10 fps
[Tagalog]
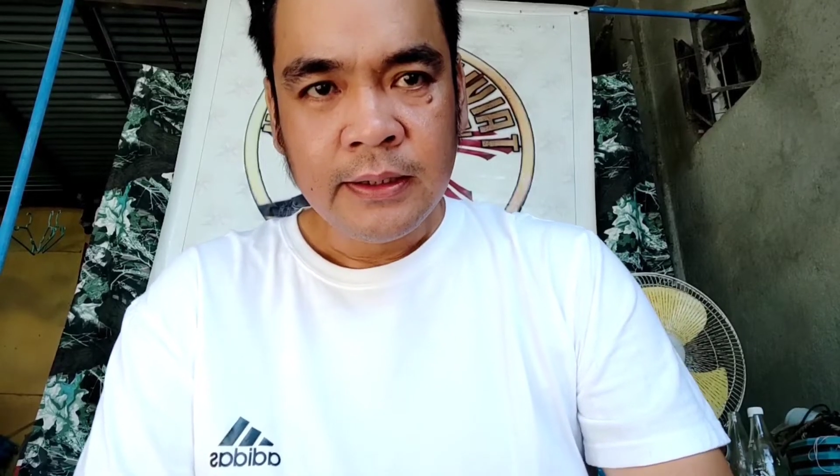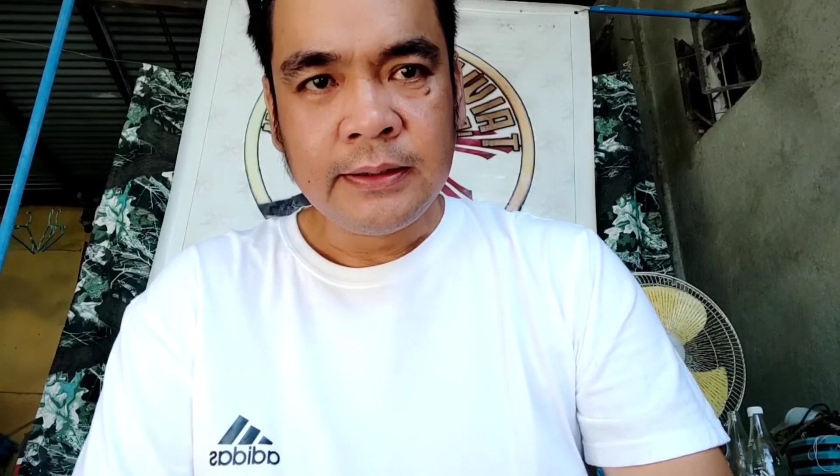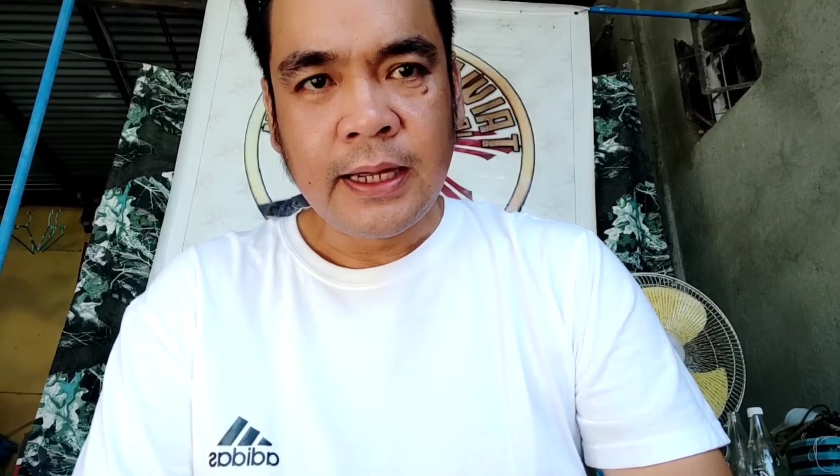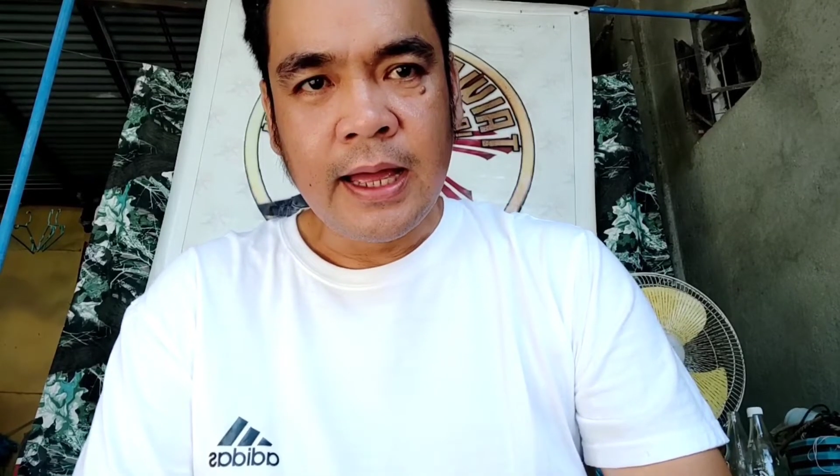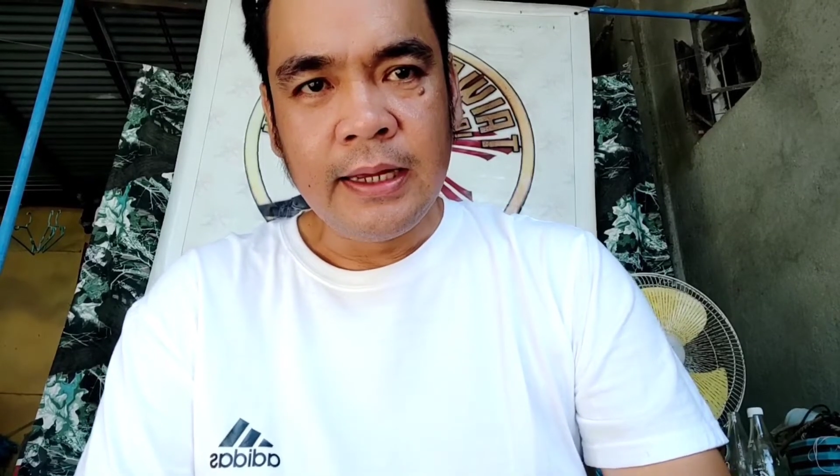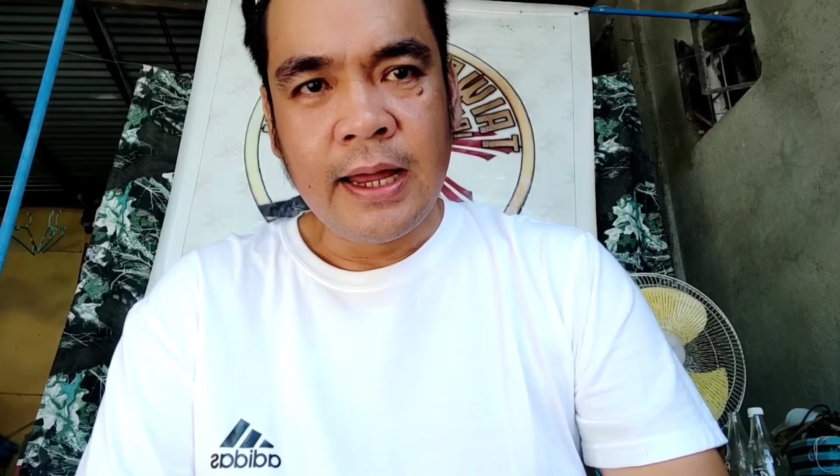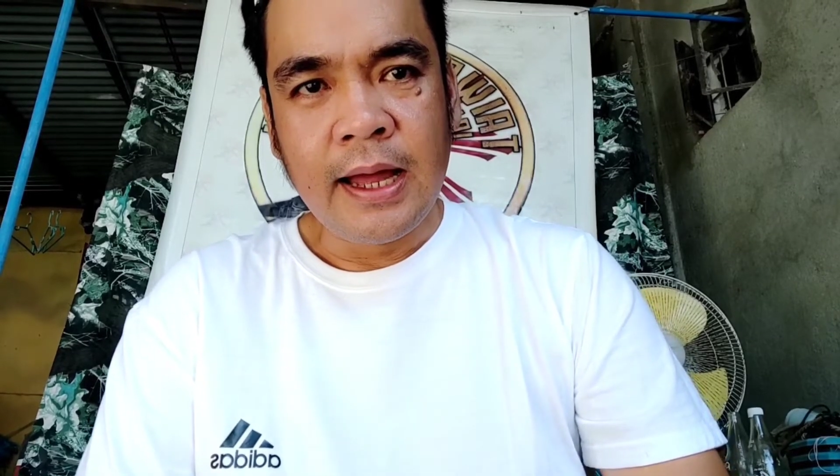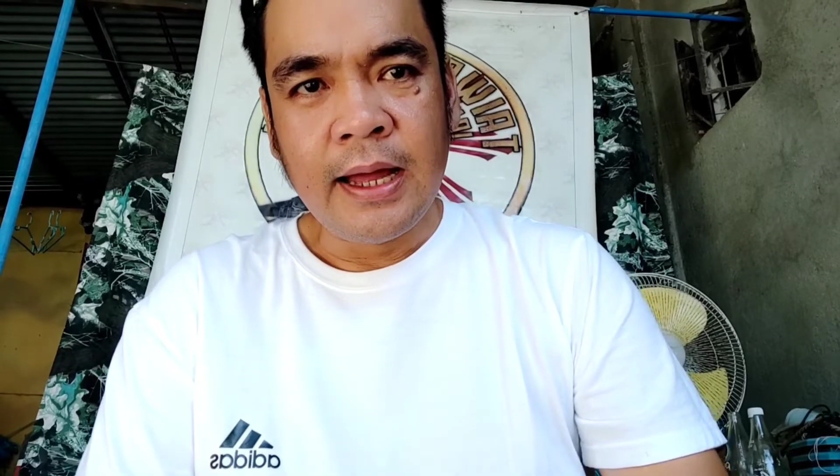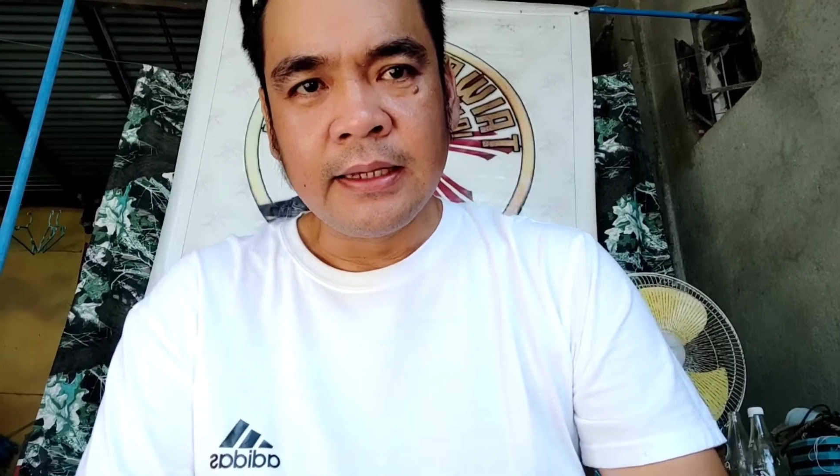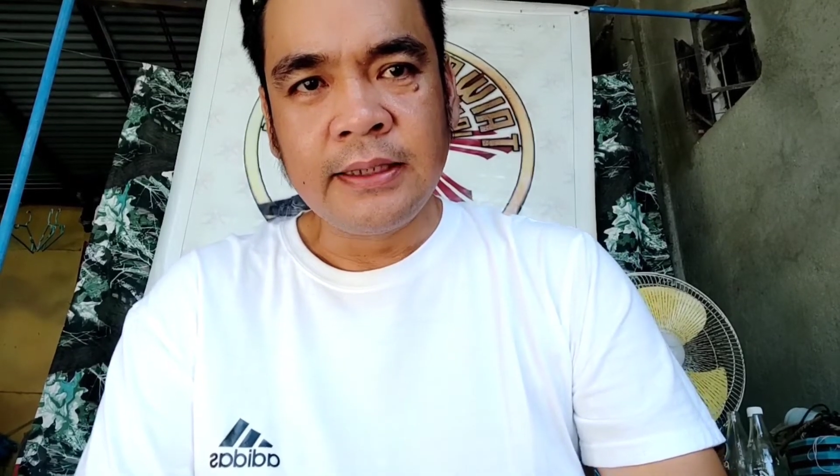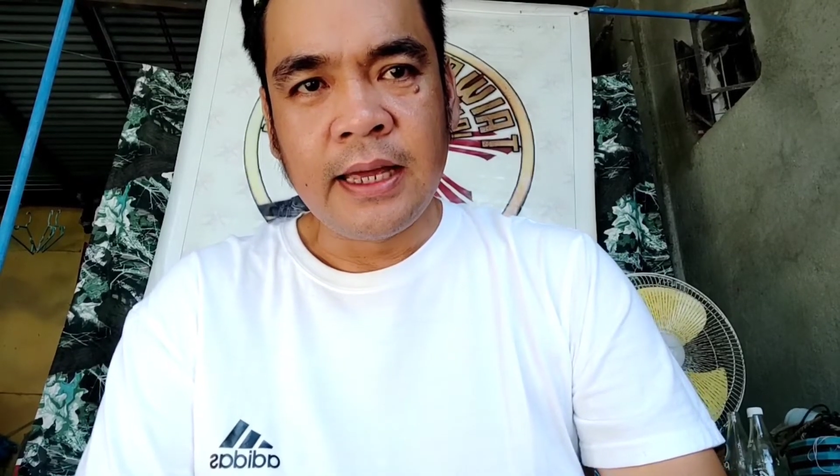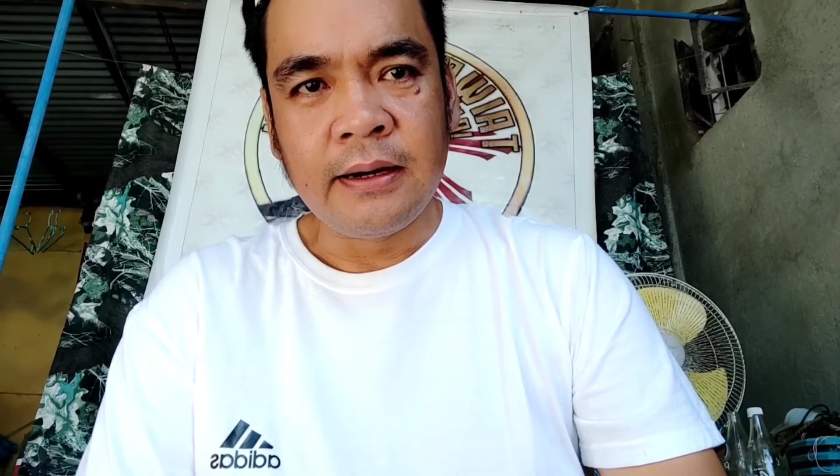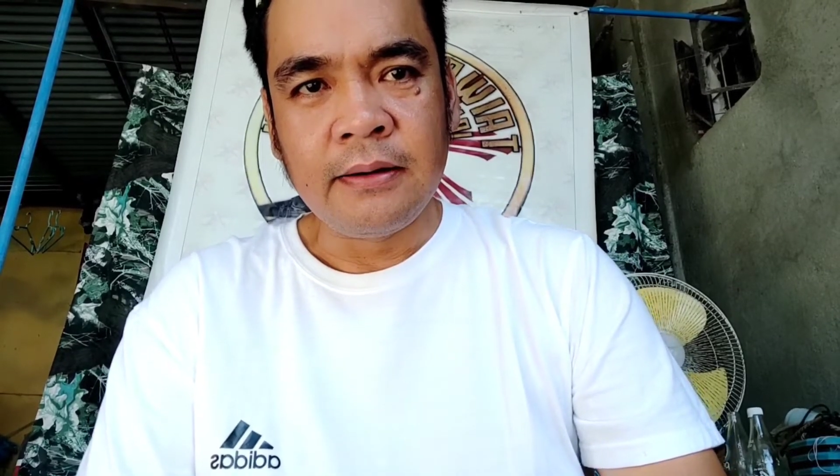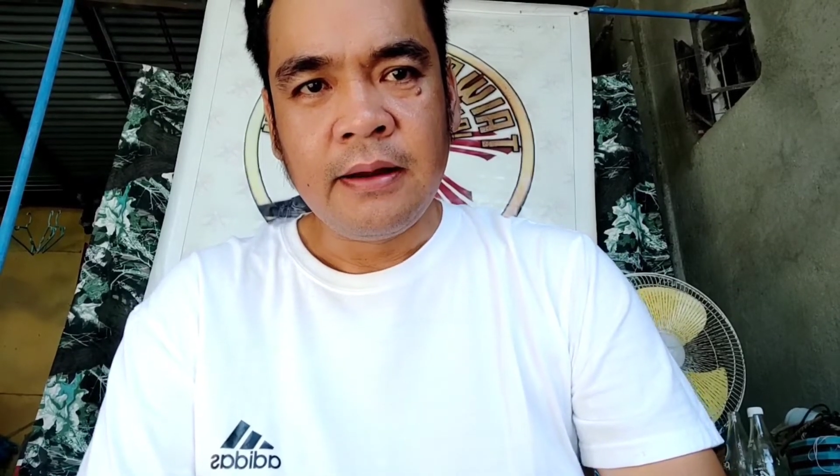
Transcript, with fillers: Saka kila Sir